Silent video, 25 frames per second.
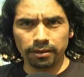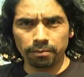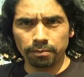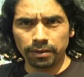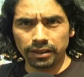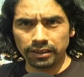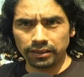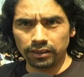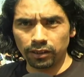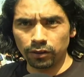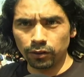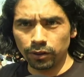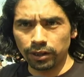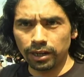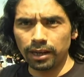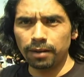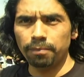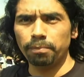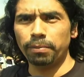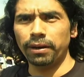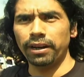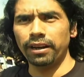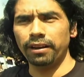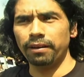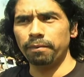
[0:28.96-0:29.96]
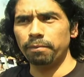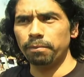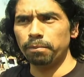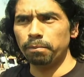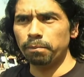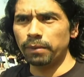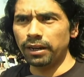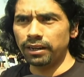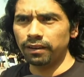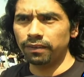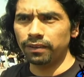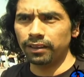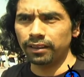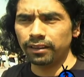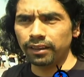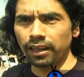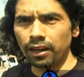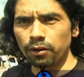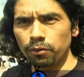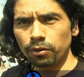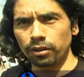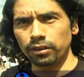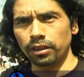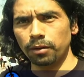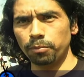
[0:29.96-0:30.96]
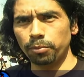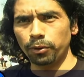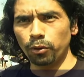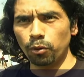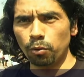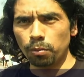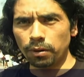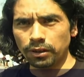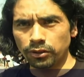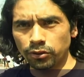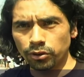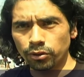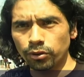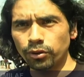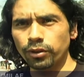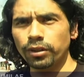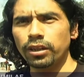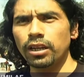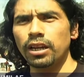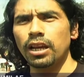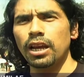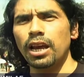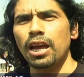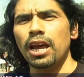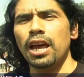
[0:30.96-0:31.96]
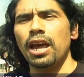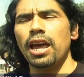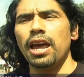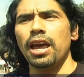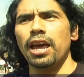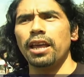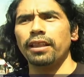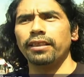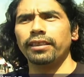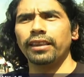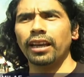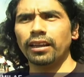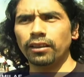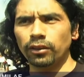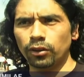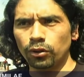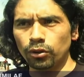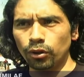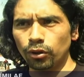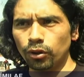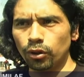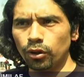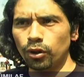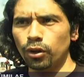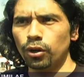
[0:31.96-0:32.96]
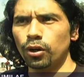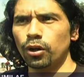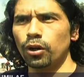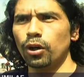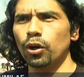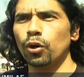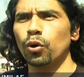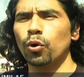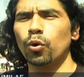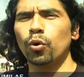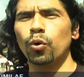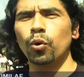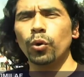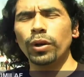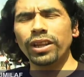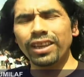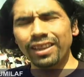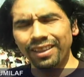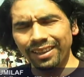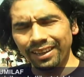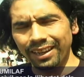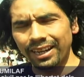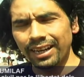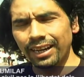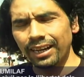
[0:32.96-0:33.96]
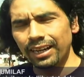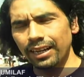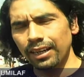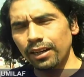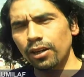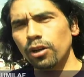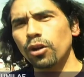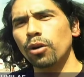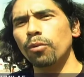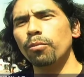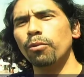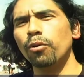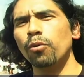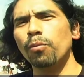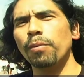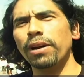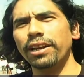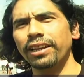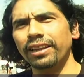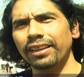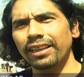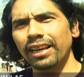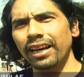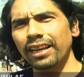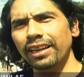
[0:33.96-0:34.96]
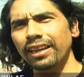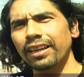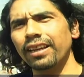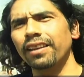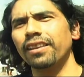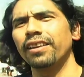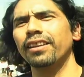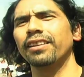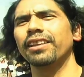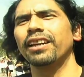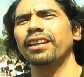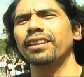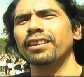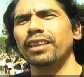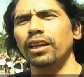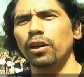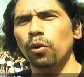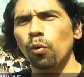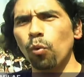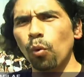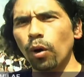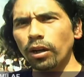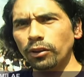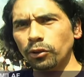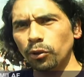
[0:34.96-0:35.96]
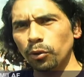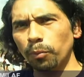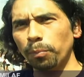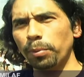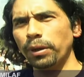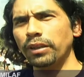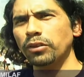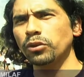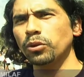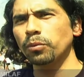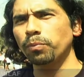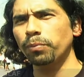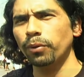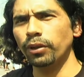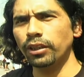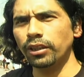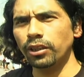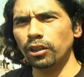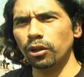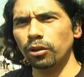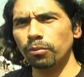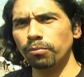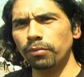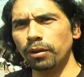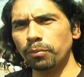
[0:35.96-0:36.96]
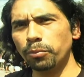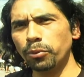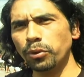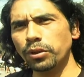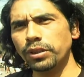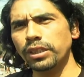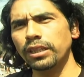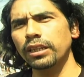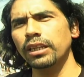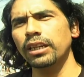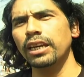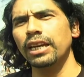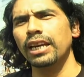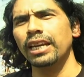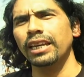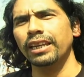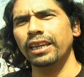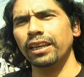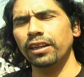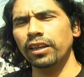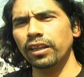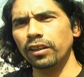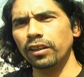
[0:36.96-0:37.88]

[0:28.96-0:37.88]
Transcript: en Barcelona para manifestar nuestra preocupación tanto jurídica como humanitaria de 34 presos políticos mapuche que en